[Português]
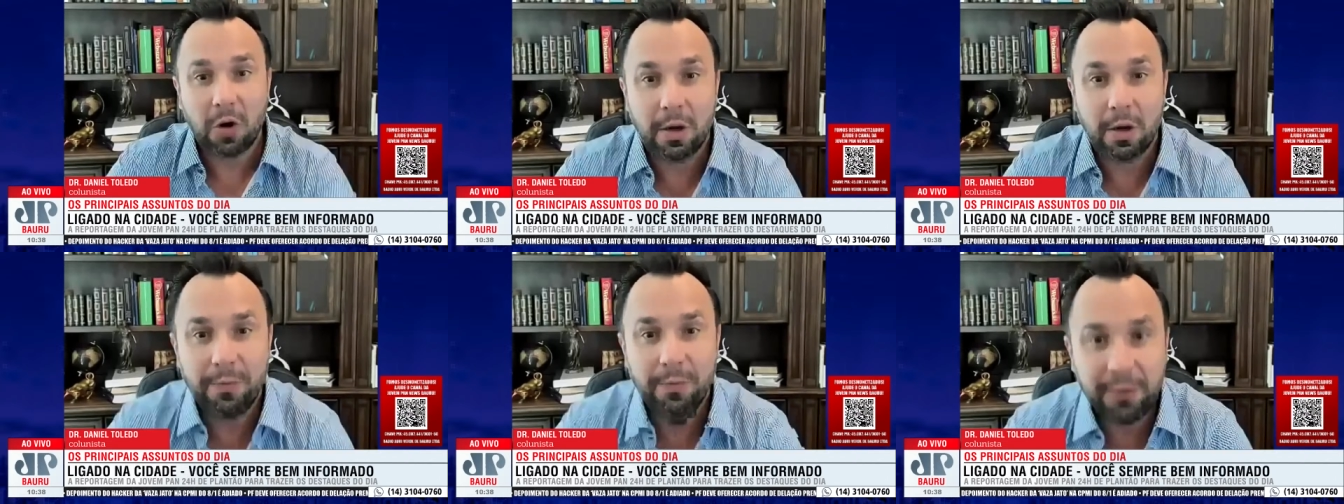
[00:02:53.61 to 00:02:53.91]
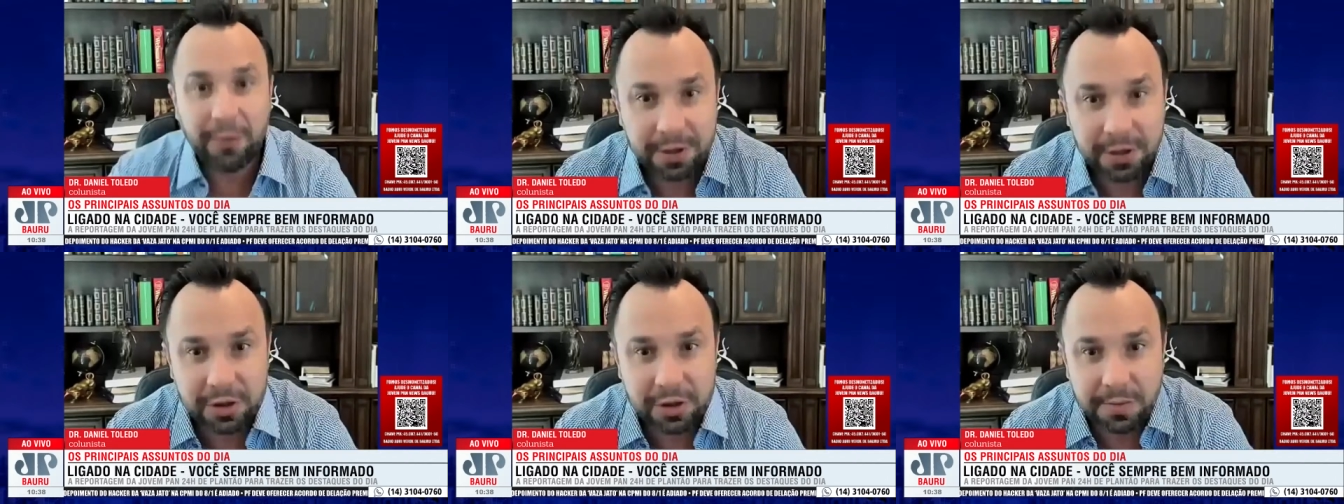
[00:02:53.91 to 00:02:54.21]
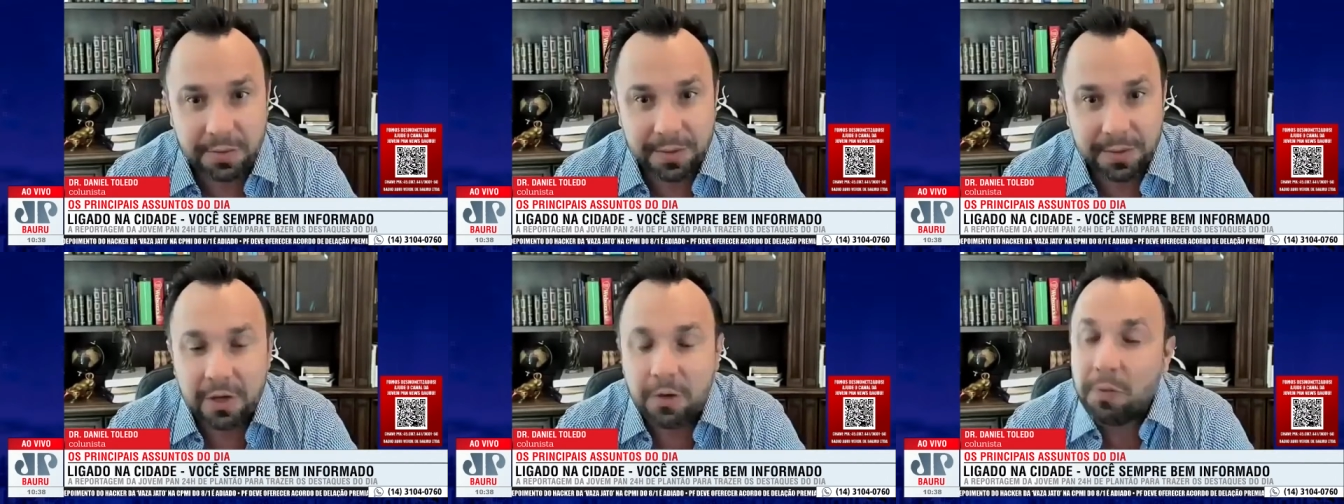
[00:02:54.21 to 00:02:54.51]
obviamente,
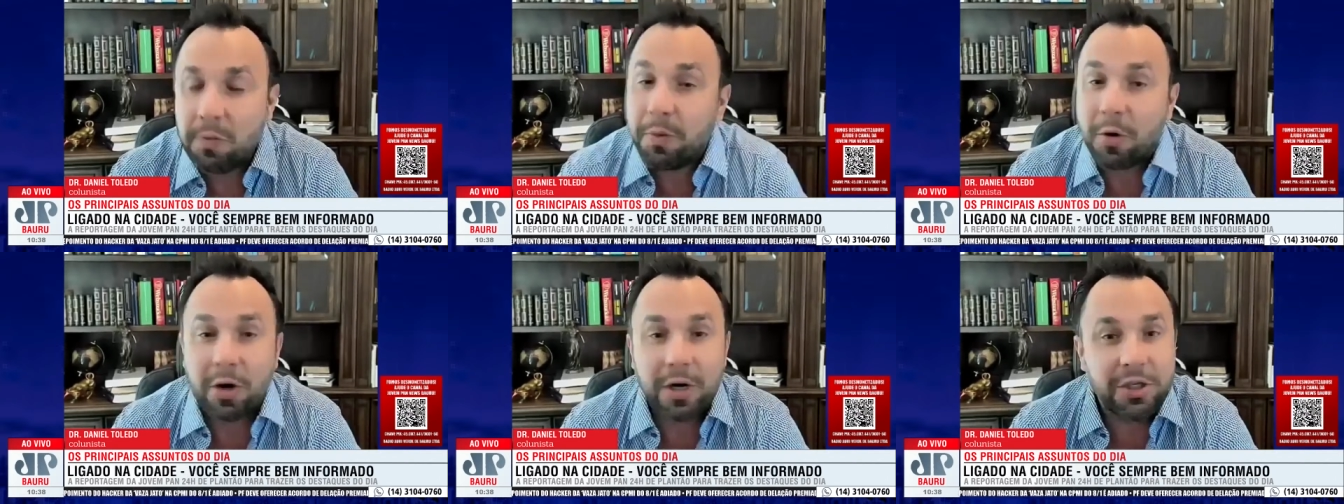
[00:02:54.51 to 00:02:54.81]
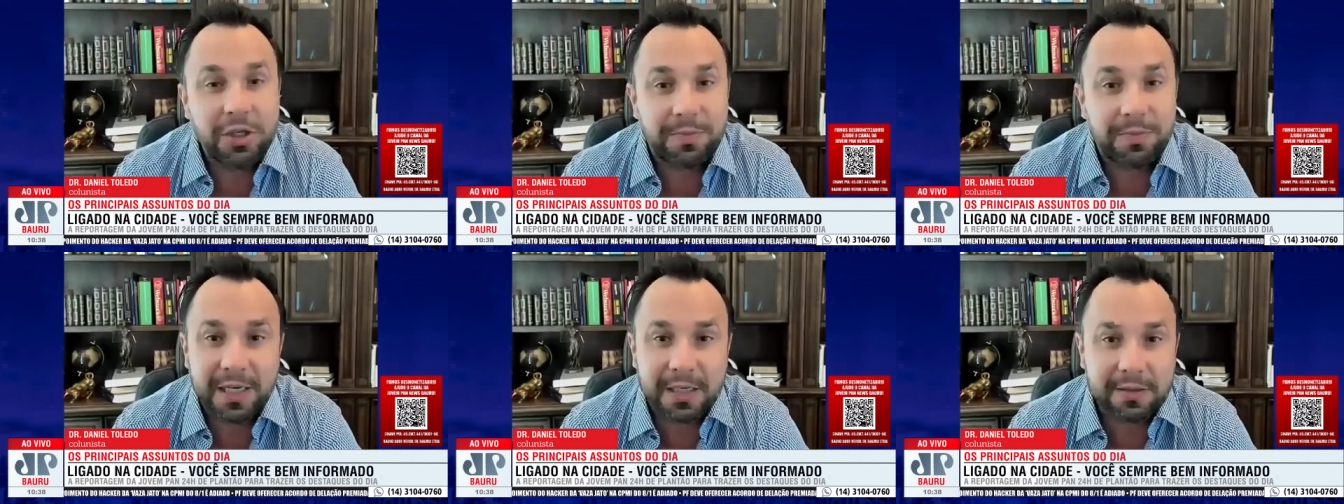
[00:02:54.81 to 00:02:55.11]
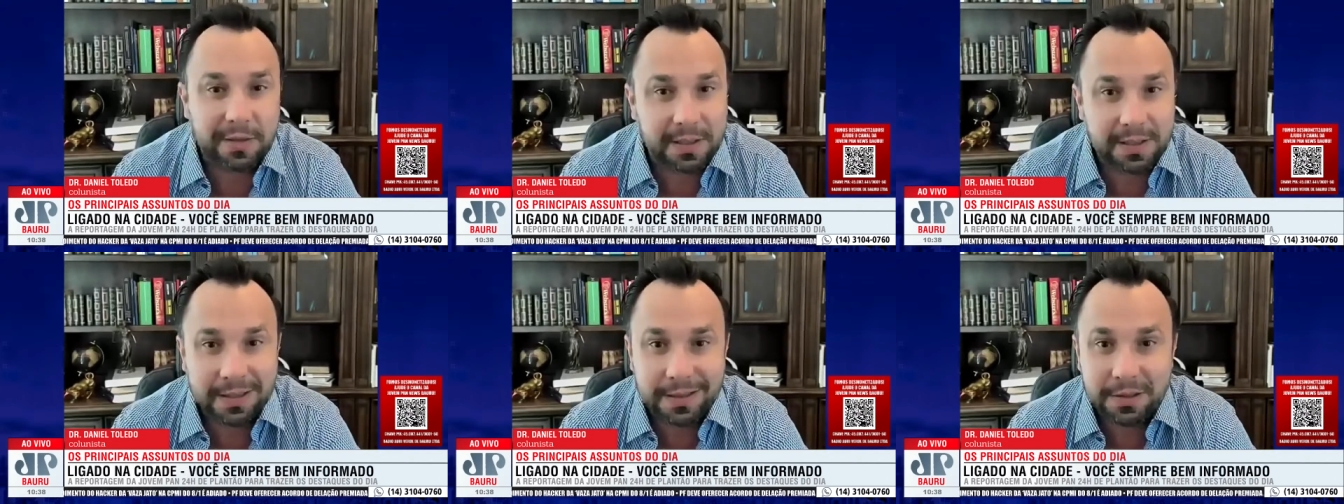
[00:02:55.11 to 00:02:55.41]
também não pode
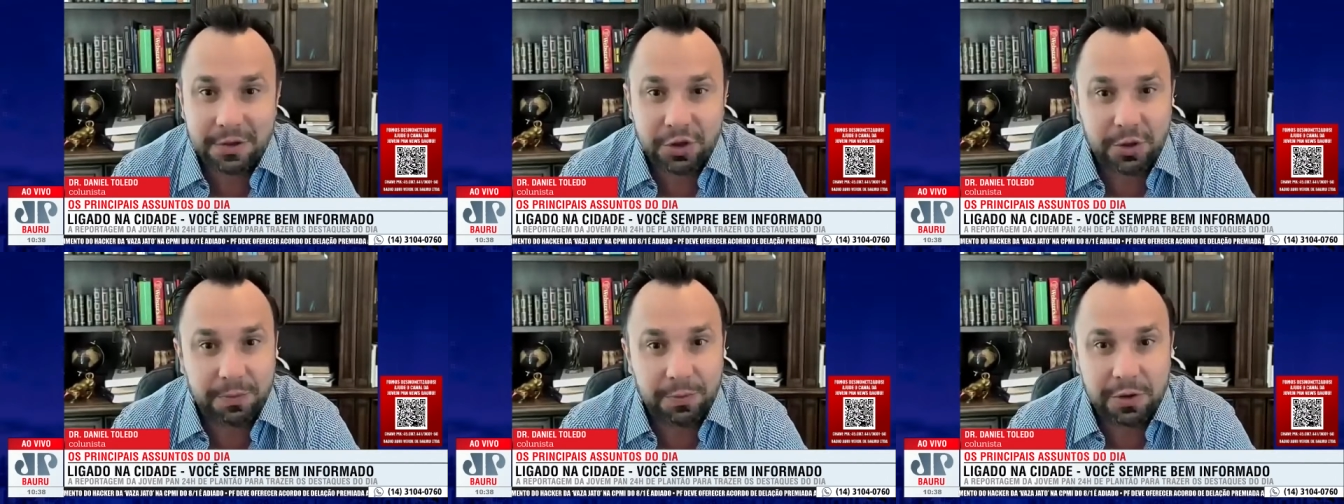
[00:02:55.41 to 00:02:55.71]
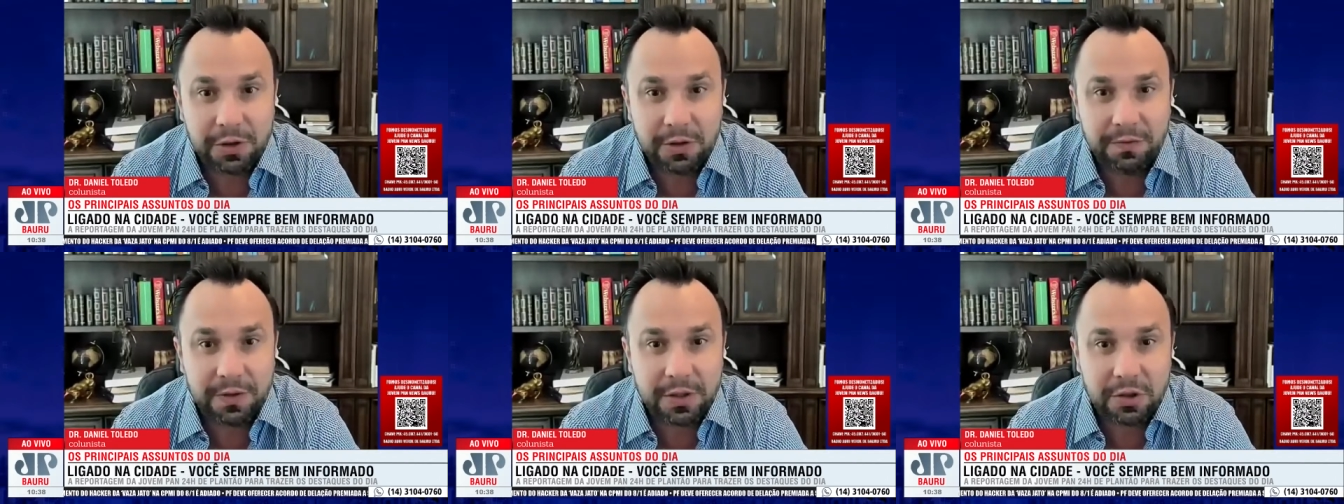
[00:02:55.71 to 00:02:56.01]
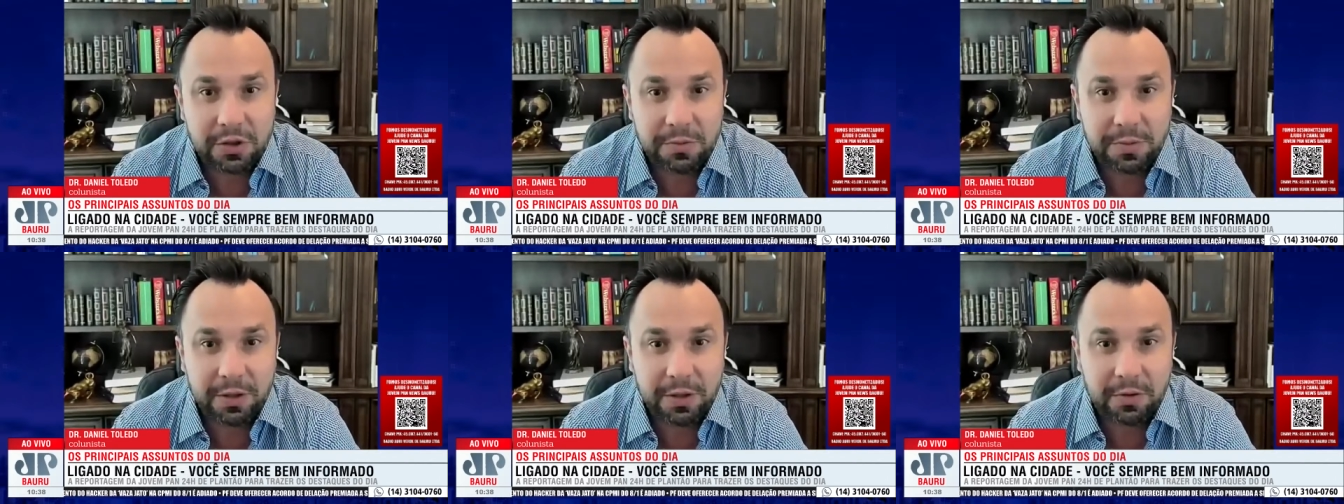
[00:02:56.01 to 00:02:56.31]
mais fazer esse tipo de
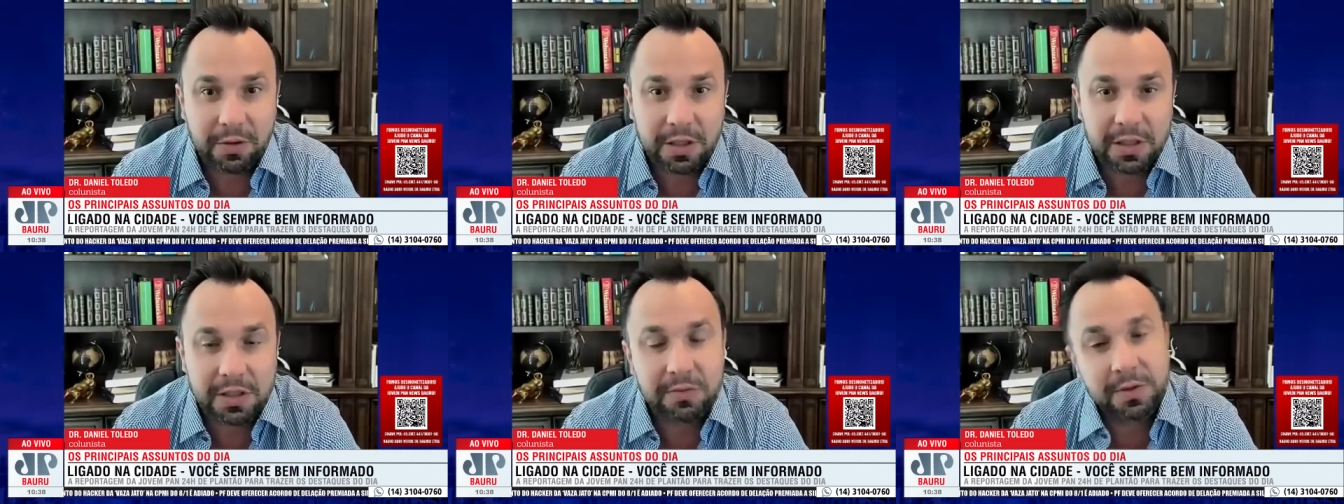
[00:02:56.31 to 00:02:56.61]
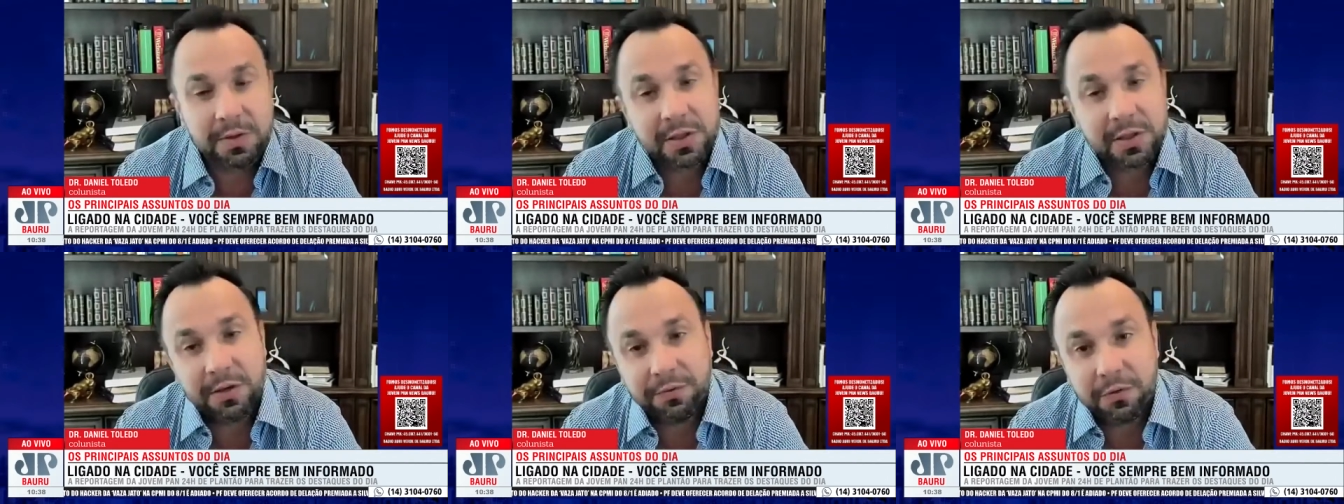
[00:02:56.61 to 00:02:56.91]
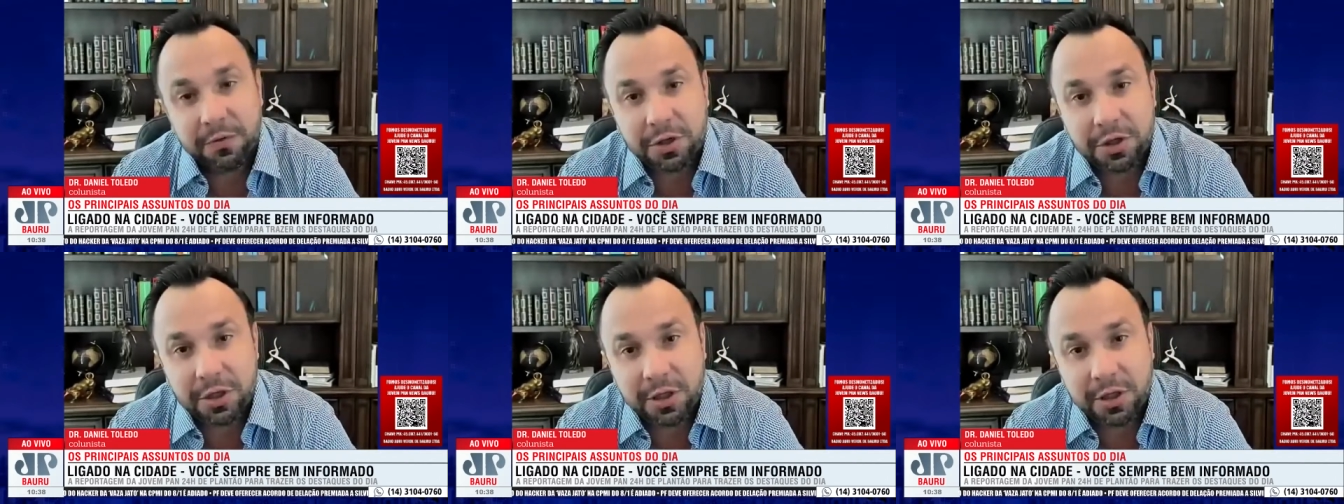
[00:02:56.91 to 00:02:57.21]
investimento aqui se você
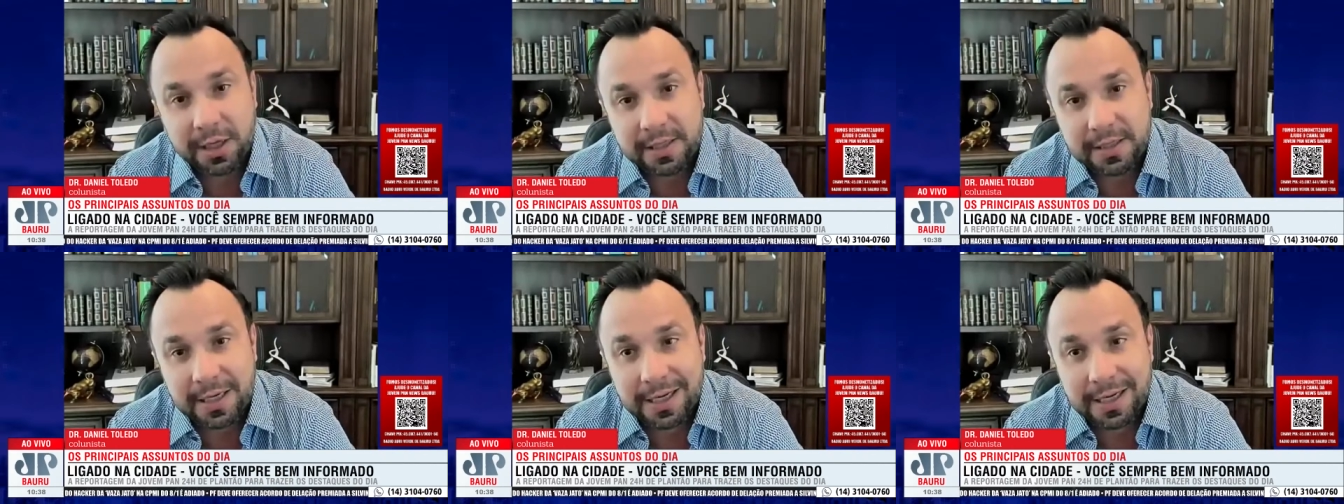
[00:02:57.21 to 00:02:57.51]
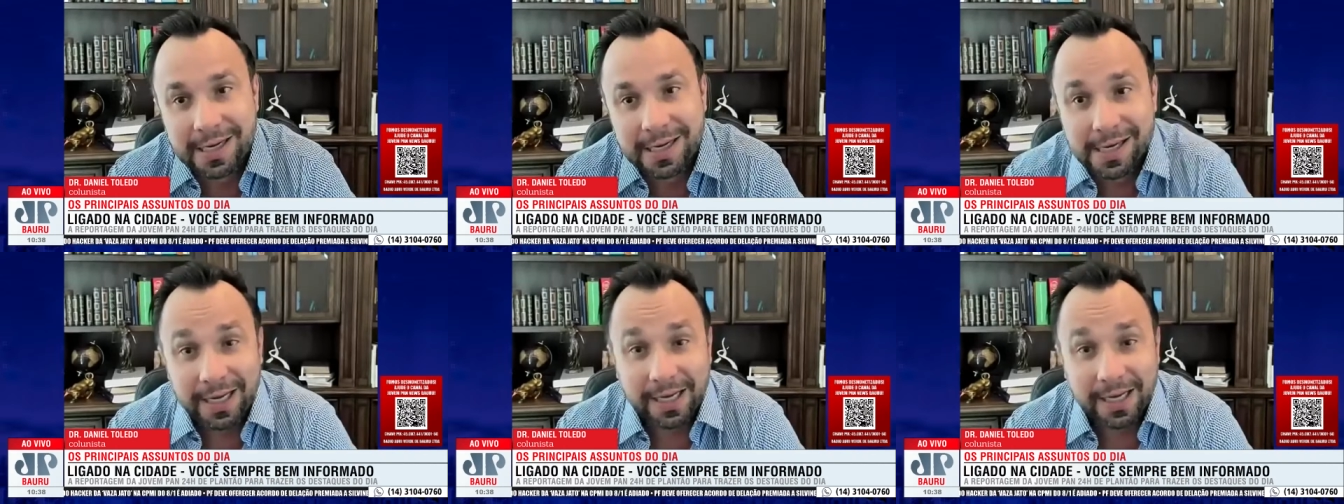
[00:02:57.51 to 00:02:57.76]
for chinês.